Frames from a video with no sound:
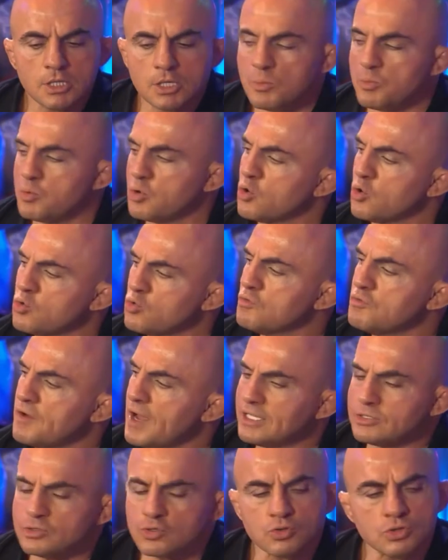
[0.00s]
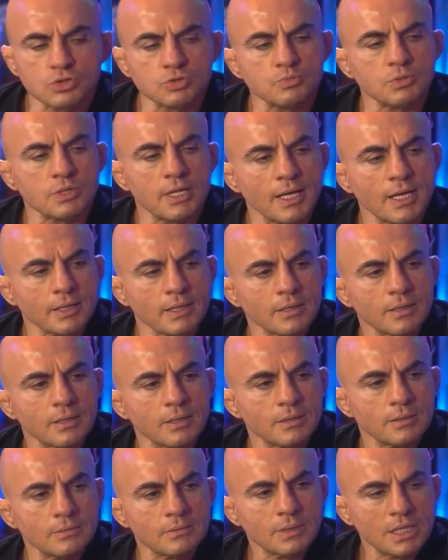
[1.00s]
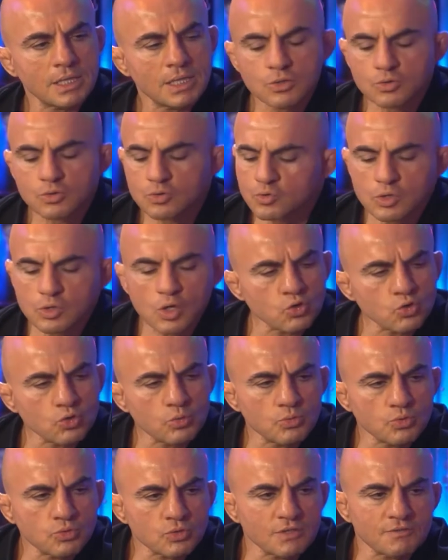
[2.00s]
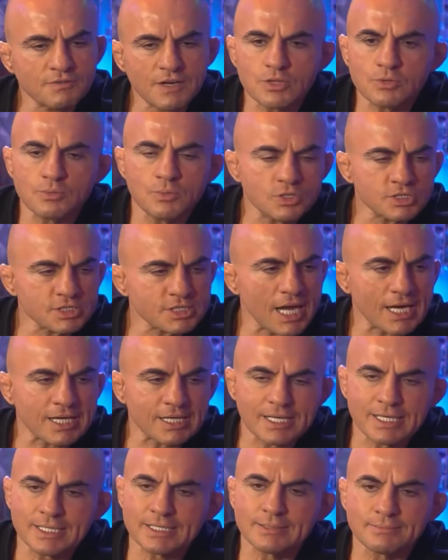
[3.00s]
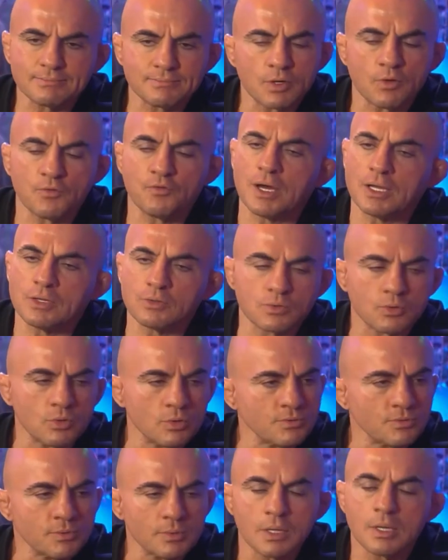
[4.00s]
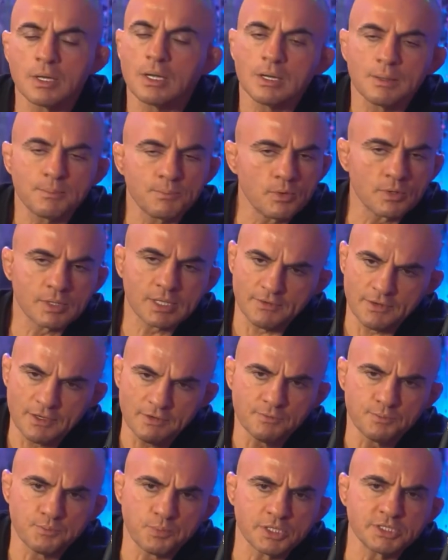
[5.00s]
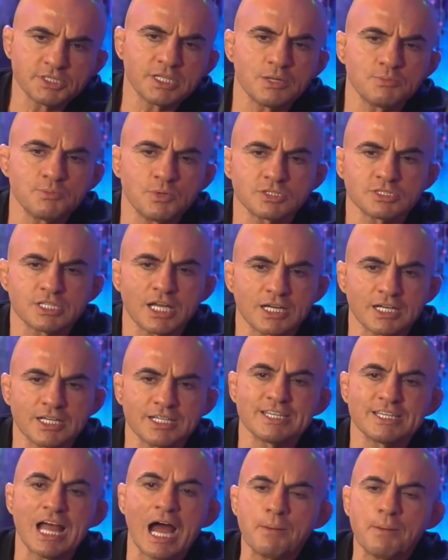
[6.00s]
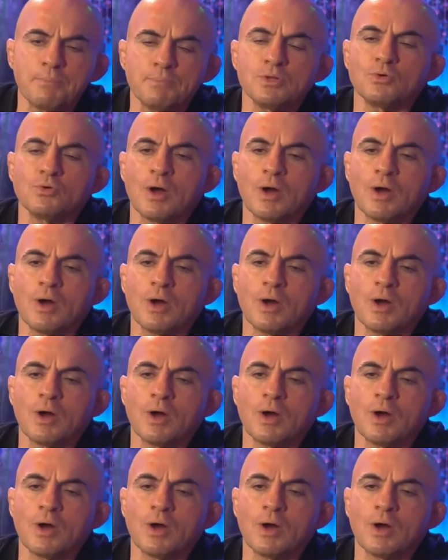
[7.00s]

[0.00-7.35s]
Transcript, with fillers: Porque eu converso com os moleques. É. Todo mundo que vai no meu Instagram, eu falo quando. Pô, quer ver? Pode ir lá no meu Instagram, W-A-L-L-I-D-J-F-C.